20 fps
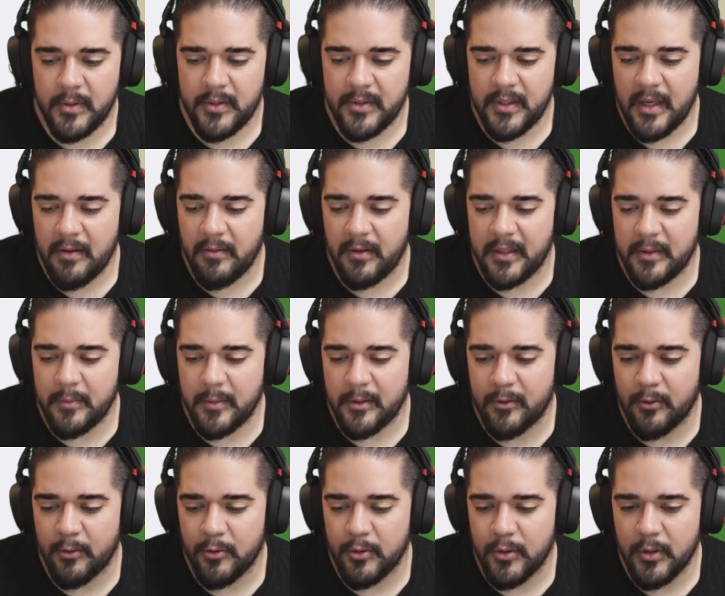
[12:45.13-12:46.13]
Bir save alayım
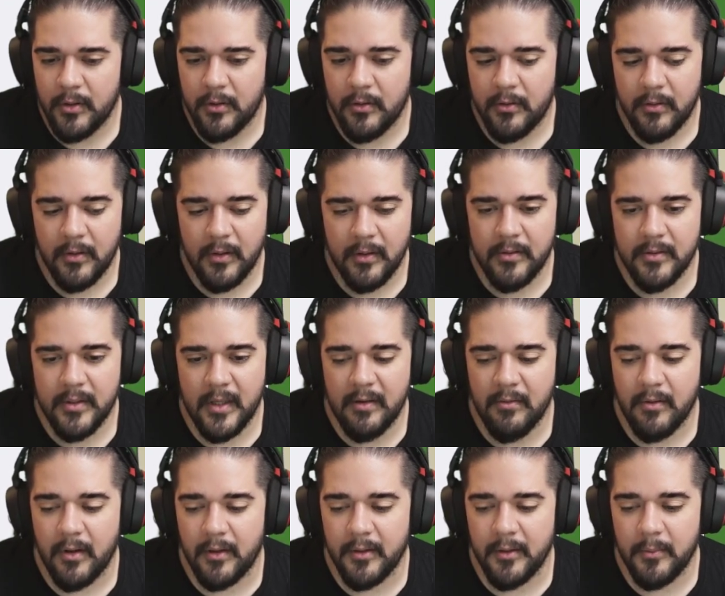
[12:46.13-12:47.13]
ilk önce. Heh
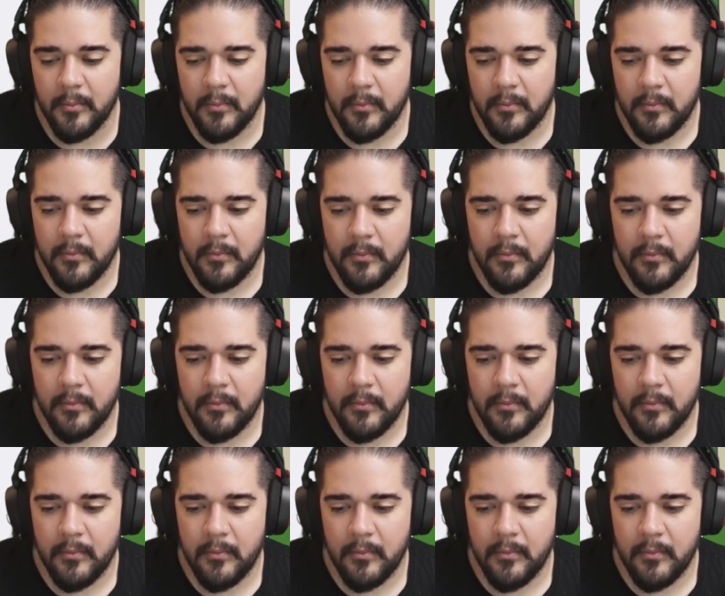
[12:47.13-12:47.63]
save aldım.